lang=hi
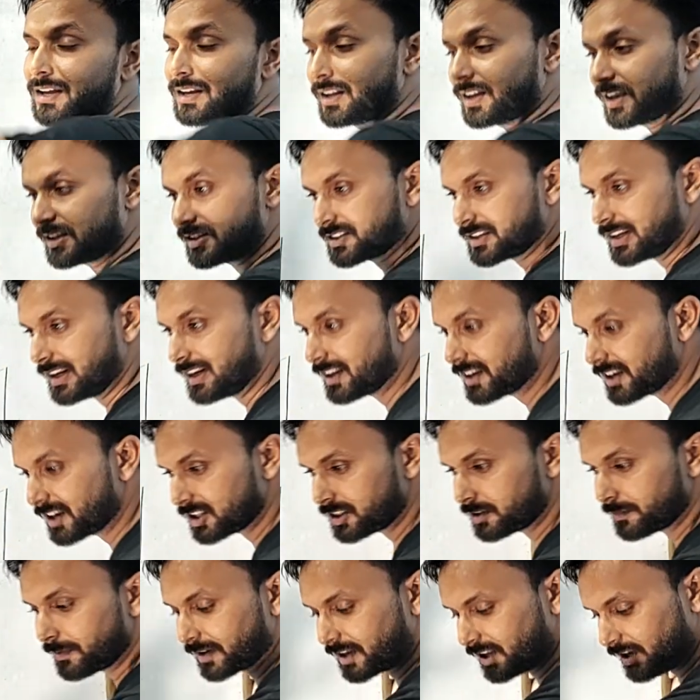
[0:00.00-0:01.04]
लेकिन चलेंगे
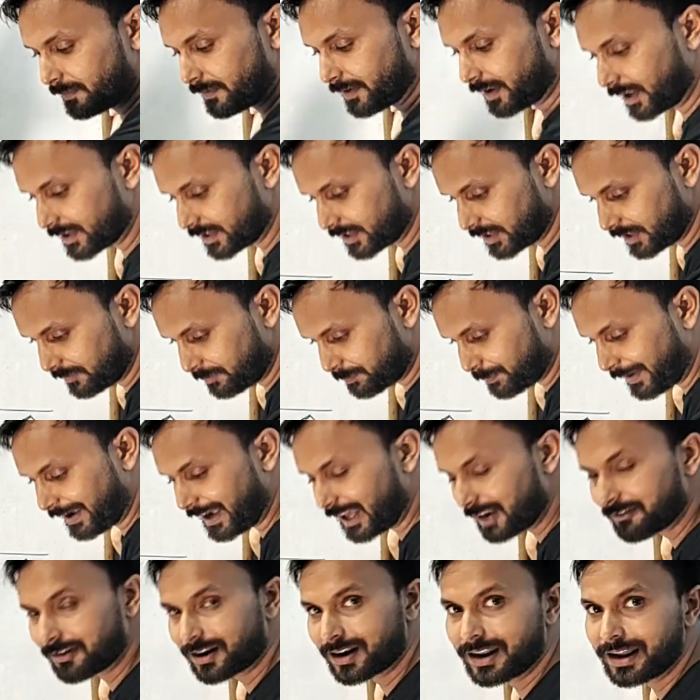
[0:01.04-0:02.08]
तो बेटा हमारा ये
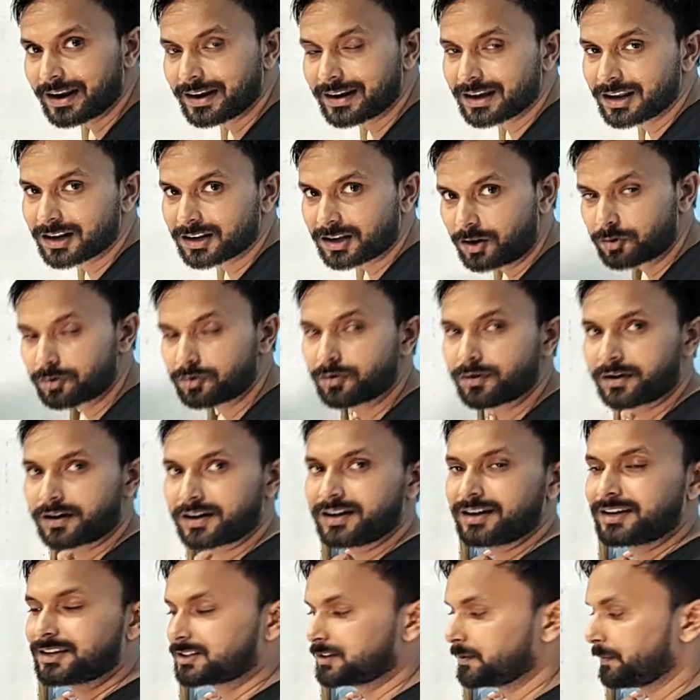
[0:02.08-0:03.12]
पैर वाला एंगल काउंट होगा ना
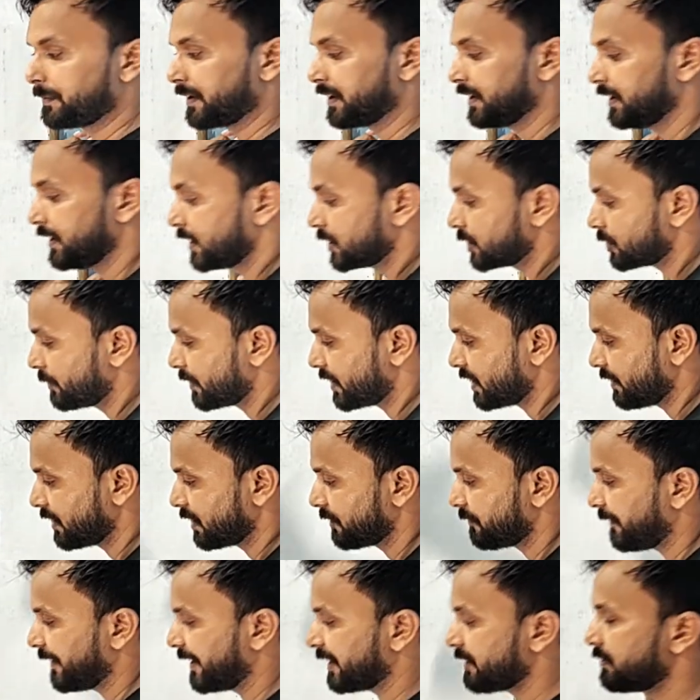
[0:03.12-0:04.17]
अर्थ पे तो बेटा हमारा
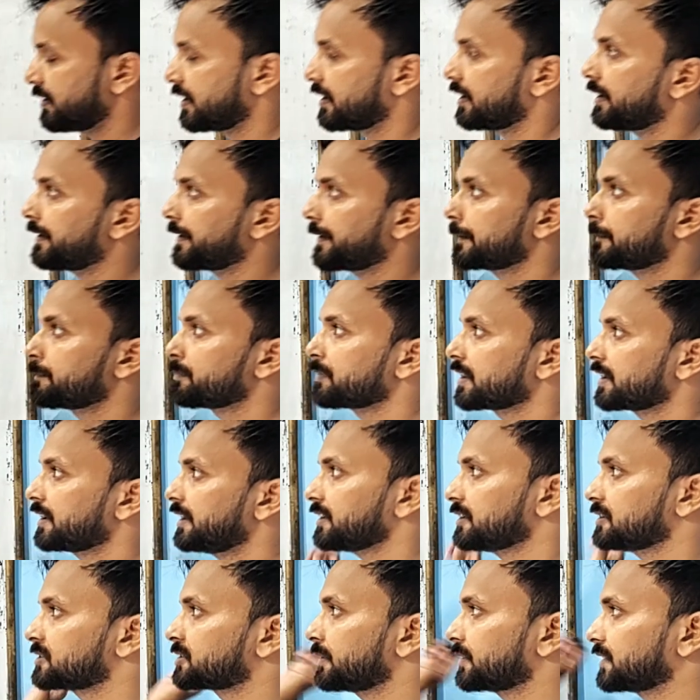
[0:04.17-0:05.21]
फाइव बनना है ठीक
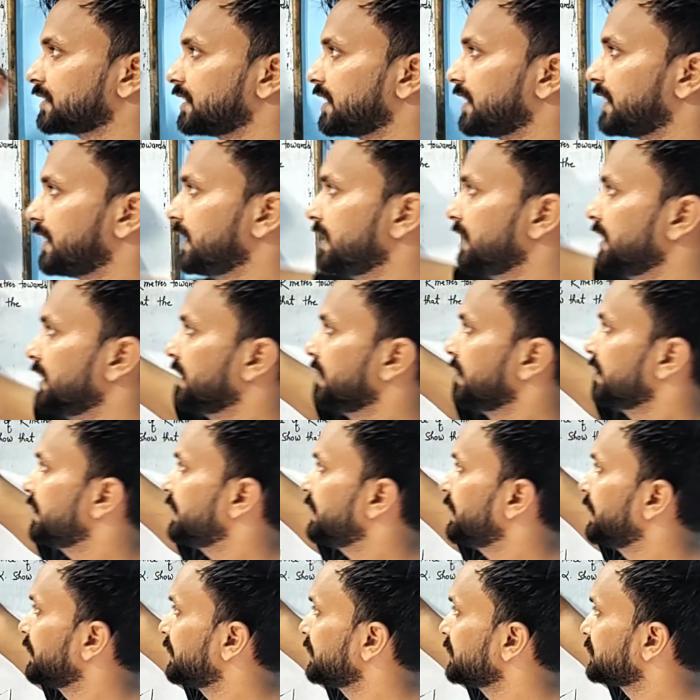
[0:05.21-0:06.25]
इसको कह रहा है
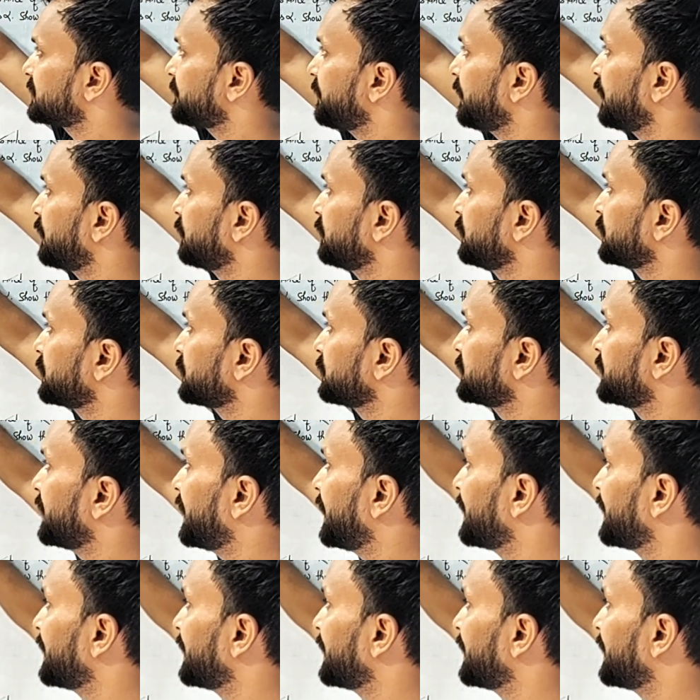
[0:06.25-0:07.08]
इट इज फाउंड टू